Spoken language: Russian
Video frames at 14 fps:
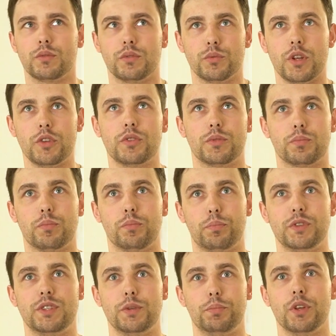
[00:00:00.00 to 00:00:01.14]
И у нас
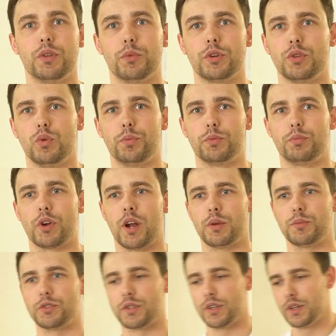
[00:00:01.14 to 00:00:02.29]
постепенно мы к нему
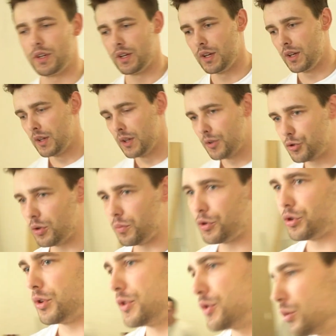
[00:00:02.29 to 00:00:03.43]
подбираемся. В чем
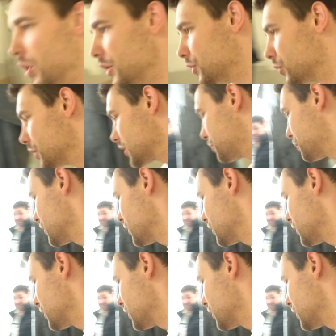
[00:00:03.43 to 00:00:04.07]
еще есть нюансы у этих